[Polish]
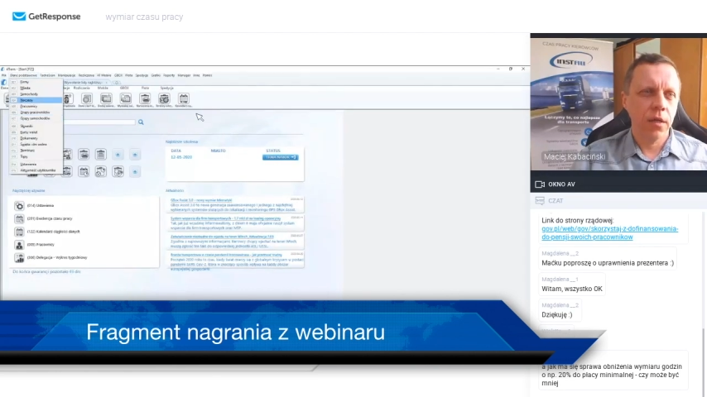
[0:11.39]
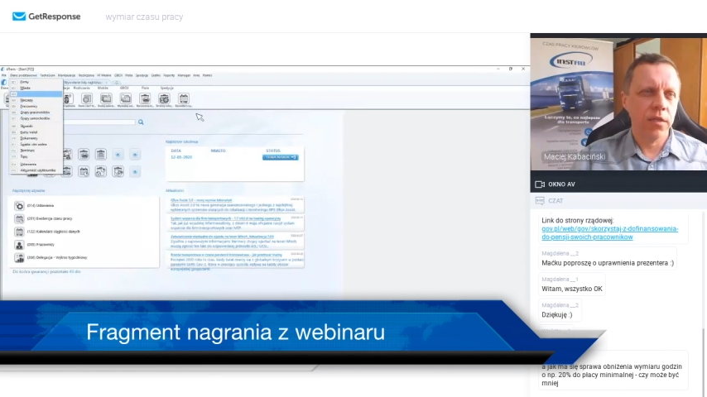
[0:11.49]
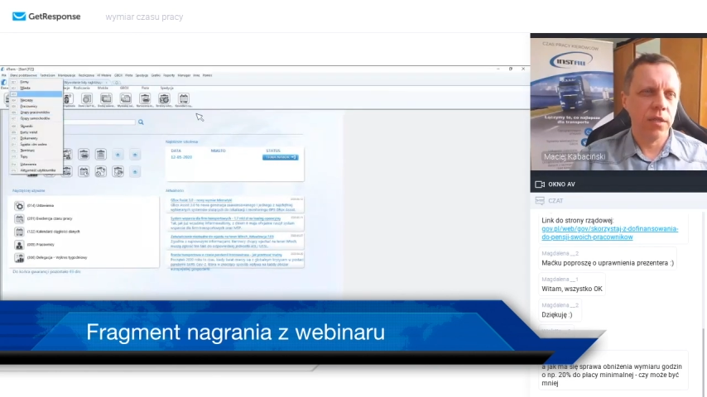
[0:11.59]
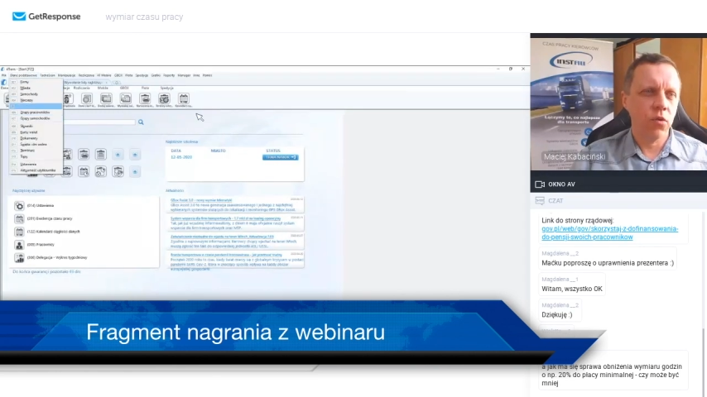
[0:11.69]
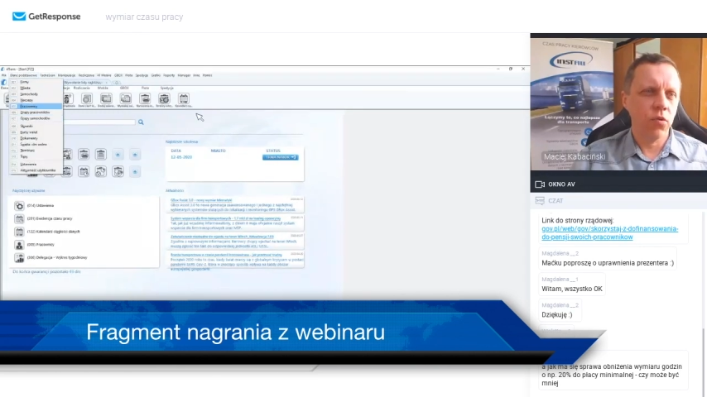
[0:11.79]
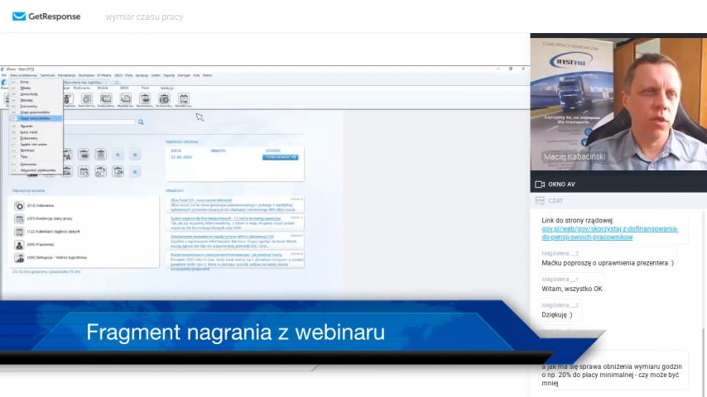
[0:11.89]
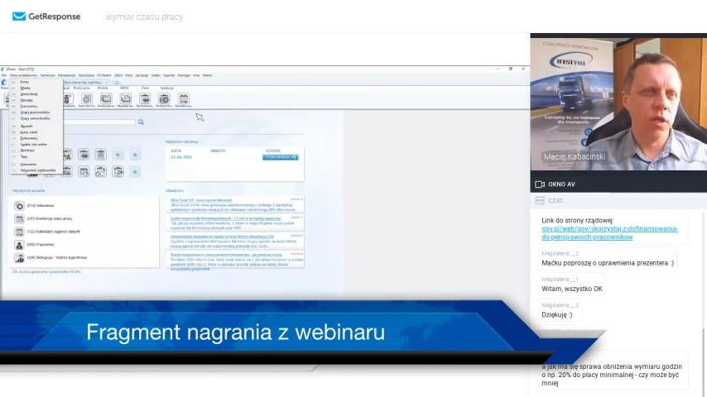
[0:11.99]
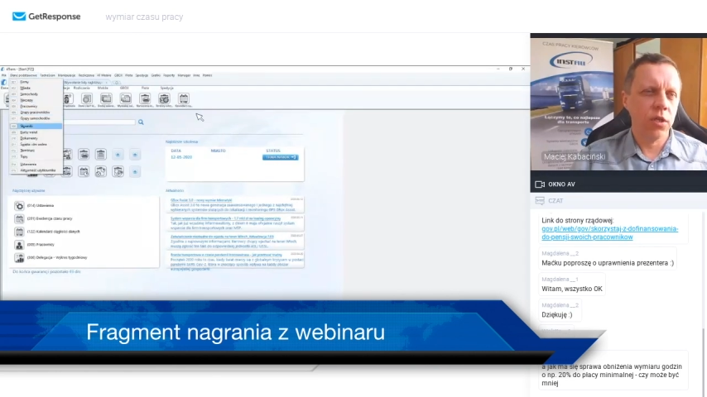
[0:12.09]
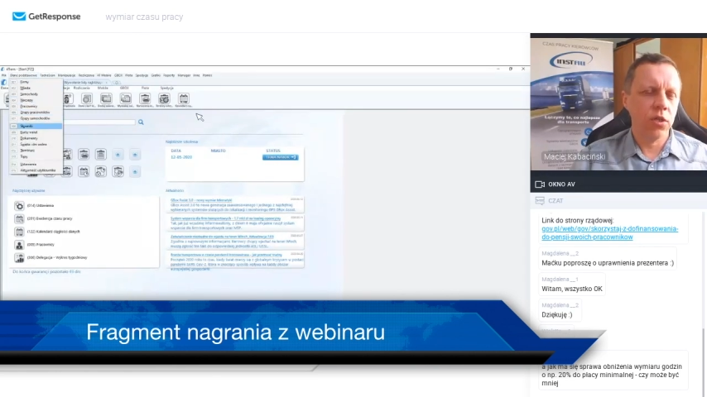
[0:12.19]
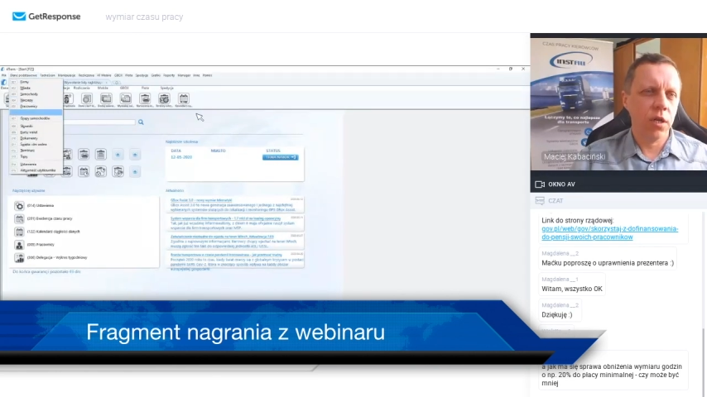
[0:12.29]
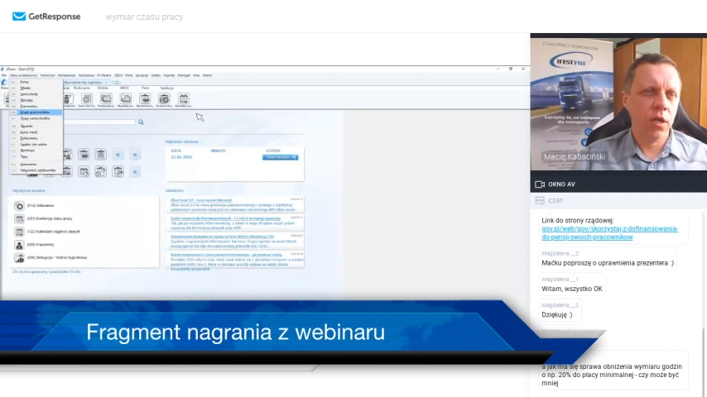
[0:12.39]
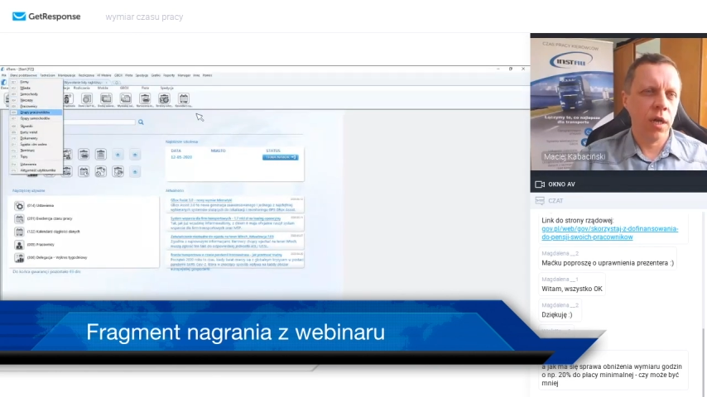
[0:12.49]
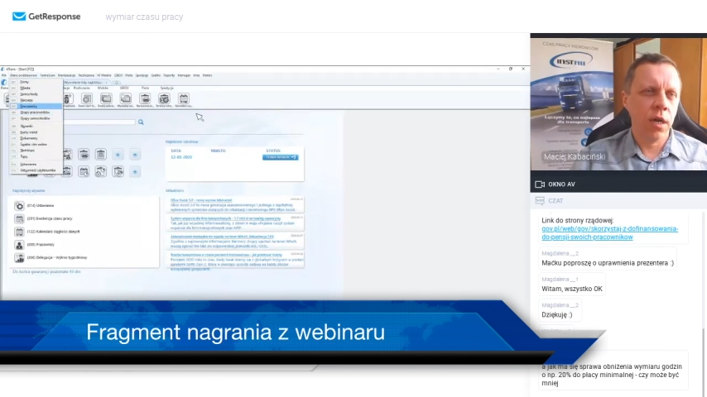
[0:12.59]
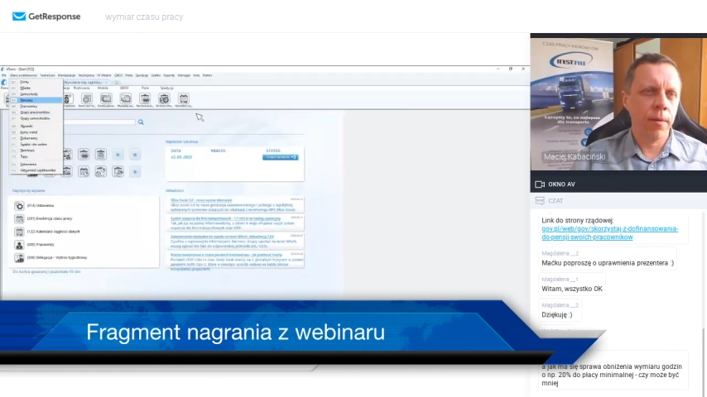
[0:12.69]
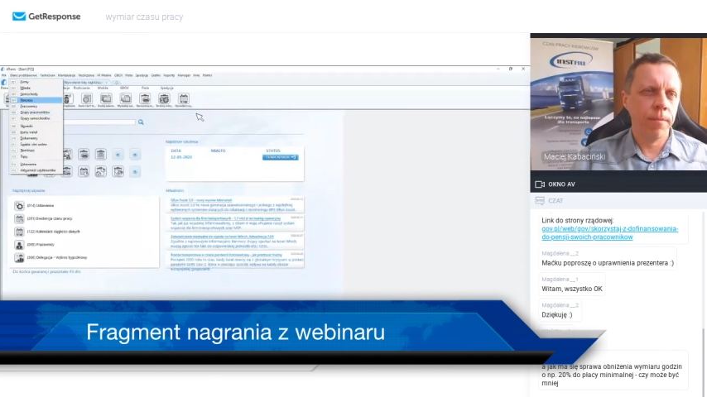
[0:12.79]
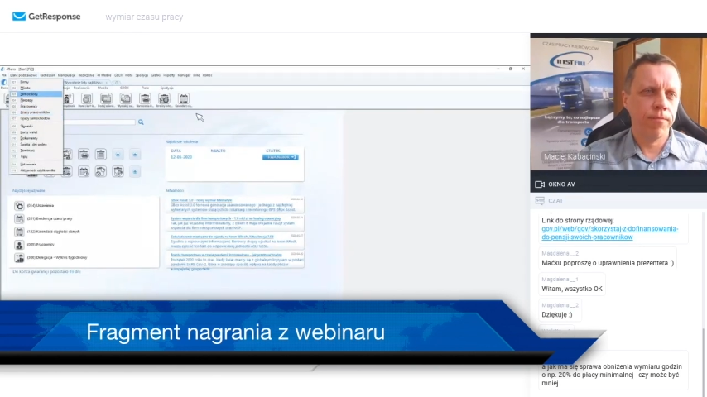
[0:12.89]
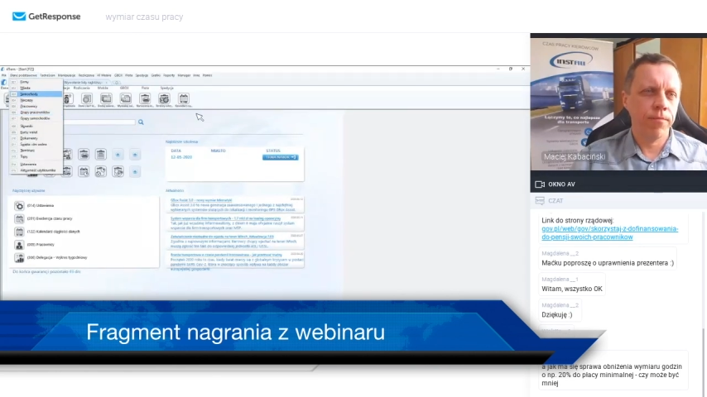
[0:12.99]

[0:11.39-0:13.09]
zatrudniacie na,